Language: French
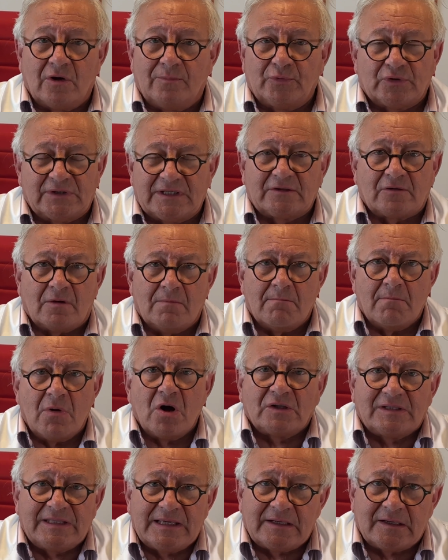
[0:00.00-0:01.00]
peut être
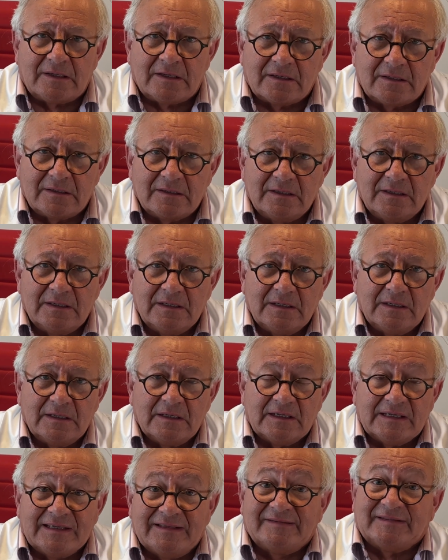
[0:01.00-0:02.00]
mortel.
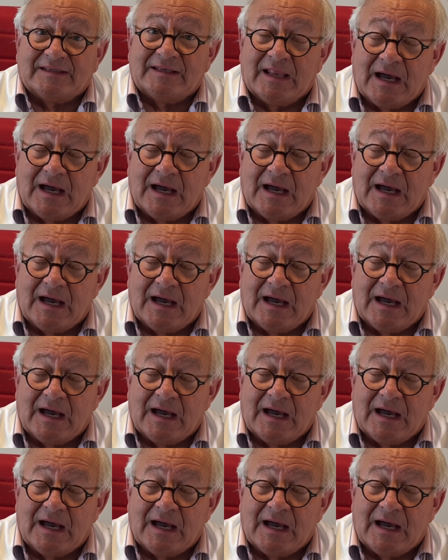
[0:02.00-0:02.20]
Et c'est